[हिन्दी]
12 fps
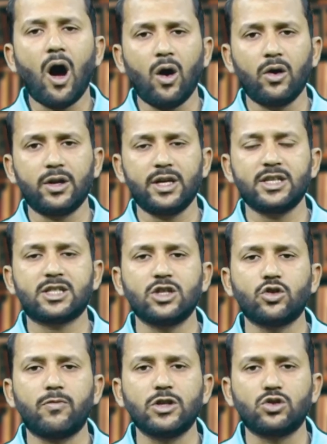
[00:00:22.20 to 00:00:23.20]
और इसकी
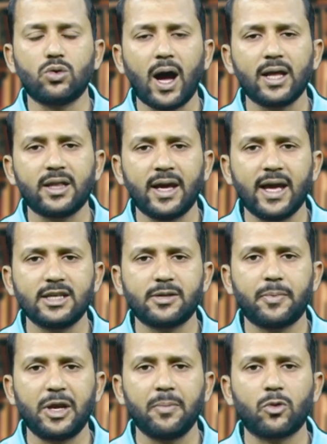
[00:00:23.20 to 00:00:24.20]
जो वजूहत हैं
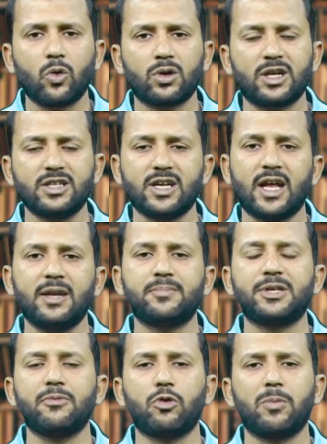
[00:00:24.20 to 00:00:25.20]
सुप्रीम कोर्ट की जानब
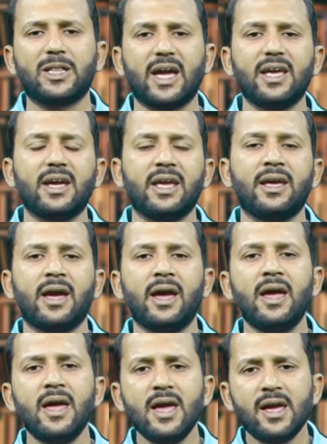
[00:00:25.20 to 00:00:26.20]
से वो बताई गई हैं
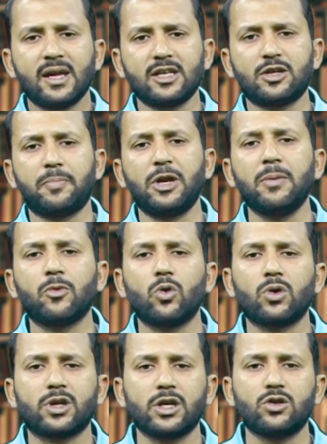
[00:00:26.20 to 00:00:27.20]
कि सुप्रीम
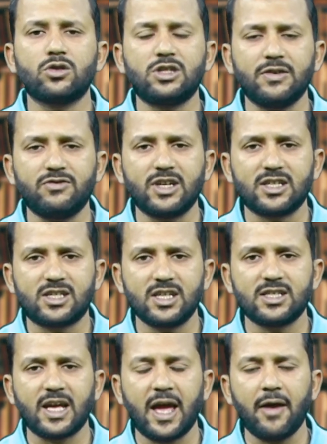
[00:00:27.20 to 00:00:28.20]
कोर्ट के जो चीफ
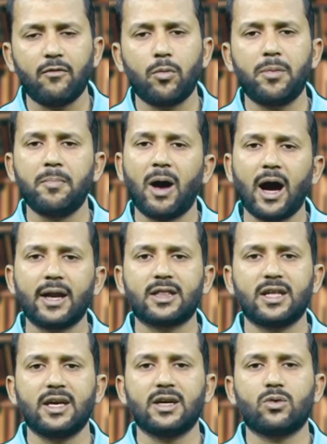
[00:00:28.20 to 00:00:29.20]
जस्टिस हैं वो बीमार
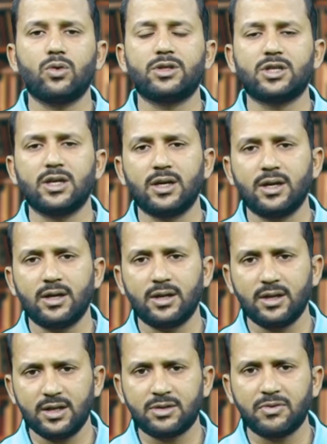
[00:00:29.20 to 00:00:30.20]
थे कुछ
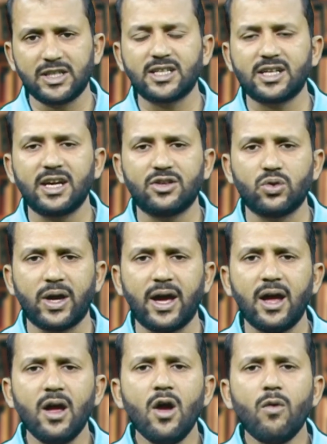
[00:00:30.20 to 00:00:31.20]
इस वजह से जो है
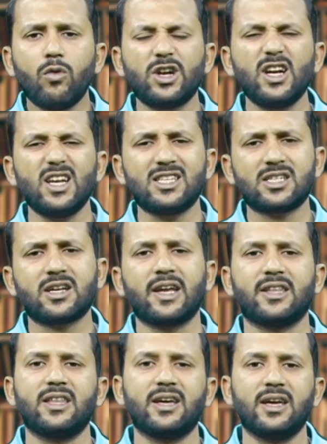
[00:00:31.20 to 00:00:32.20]
वो डिलिस्ट
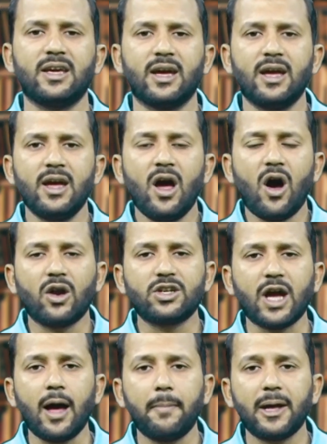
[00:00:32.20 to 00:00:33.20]
कर दी गई हैं और
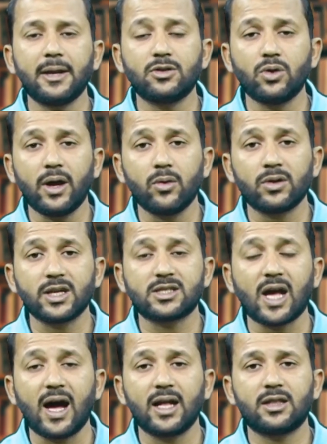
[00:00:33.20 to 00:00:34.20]
यहाँ पर जो है उनके
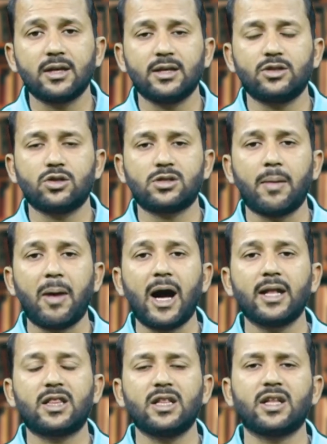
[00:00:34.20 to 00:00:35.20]
साथ जो
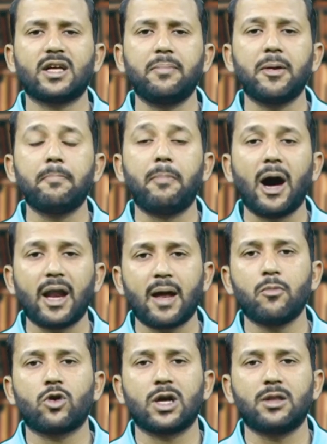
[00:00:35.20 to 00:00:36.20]
समात थी तकरीबन
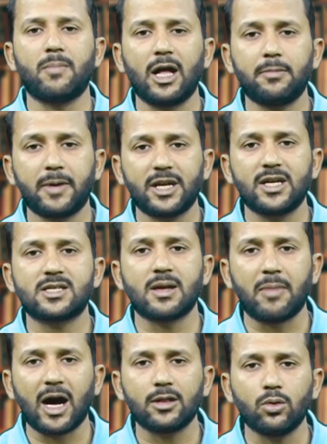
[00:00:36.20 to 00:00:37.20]
12 मुकदमात पर ये
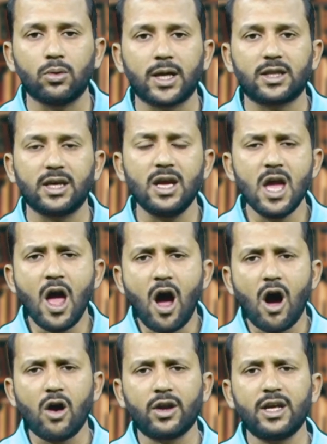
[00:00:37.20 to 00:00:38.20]
समात होना थी
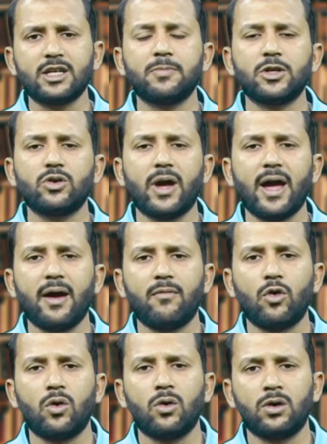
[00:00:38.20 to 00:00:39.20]
और इसमें जो है
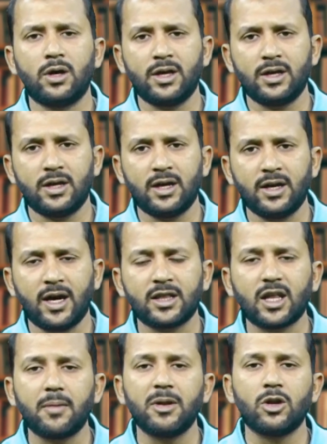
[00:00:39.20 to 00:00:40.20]
वो
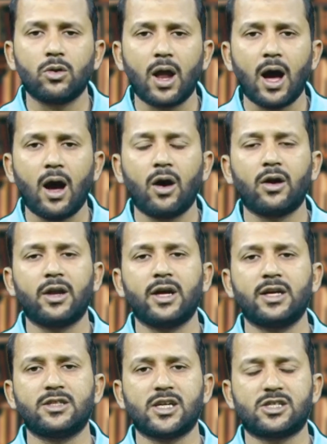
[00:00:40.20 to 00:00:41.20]
अतरमिन और
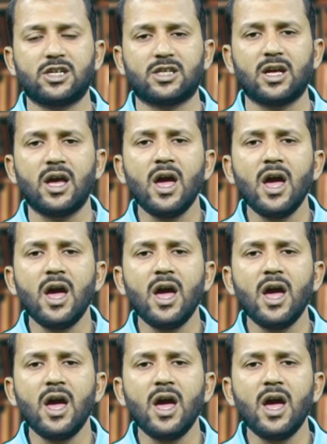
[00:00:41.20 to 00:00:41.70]
जस्टिस